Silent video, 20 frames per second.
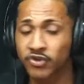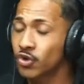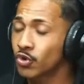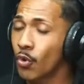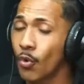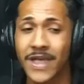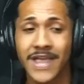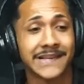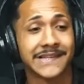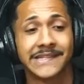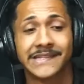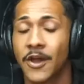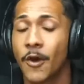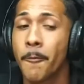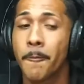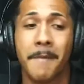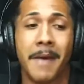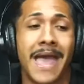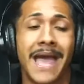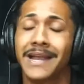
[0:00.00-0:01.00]
Deus
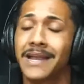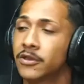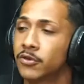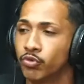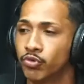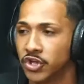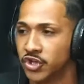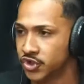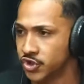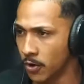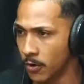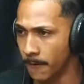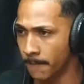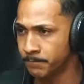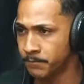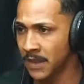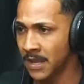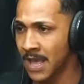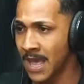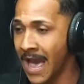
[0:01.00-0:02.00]
conhecia o mérito de
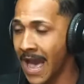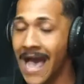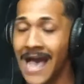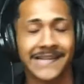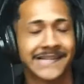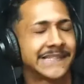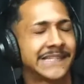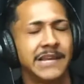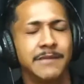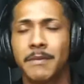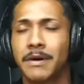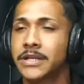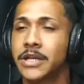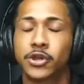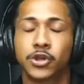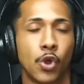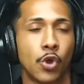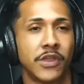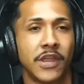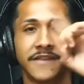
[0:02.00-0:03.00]
Jó.
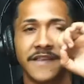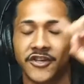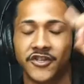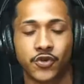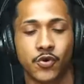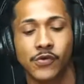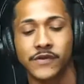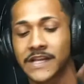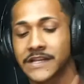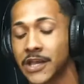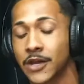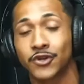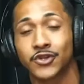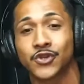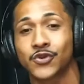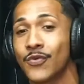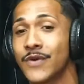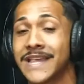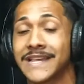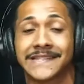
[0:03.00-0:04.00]
Acima de todas as
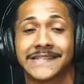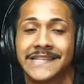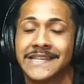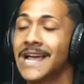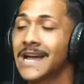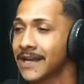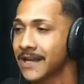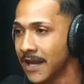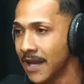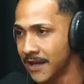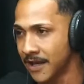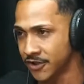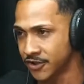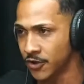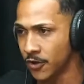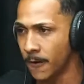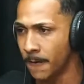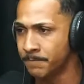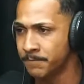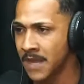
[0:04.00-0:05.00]
coisas, Deus conhecia quem
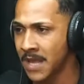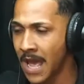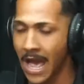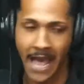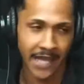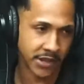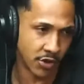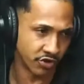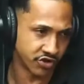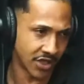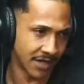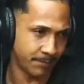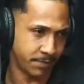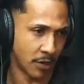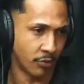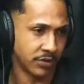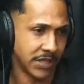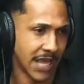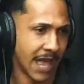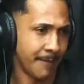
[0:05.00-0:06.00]
era Jó. Aí
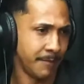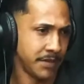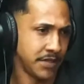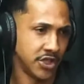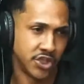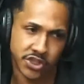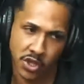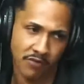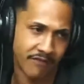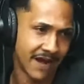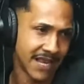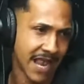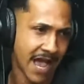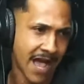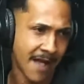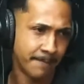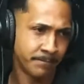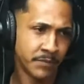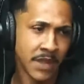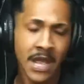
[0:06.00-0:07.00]
Deus olha para o diabo e diz:
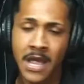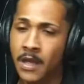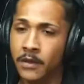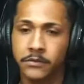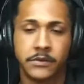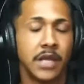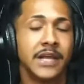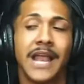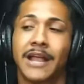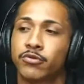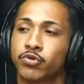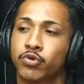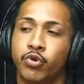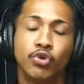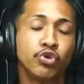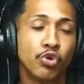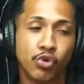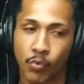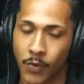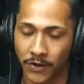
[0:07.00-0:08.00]
então vai lá,
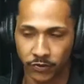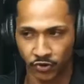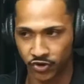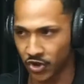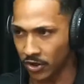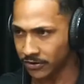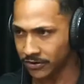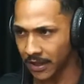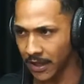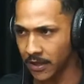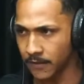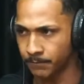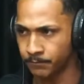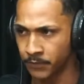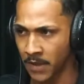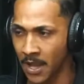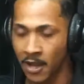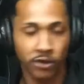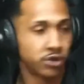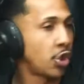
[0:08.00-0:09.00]
Tira tudo quanto já
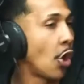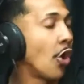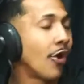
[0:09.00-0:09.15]
tem.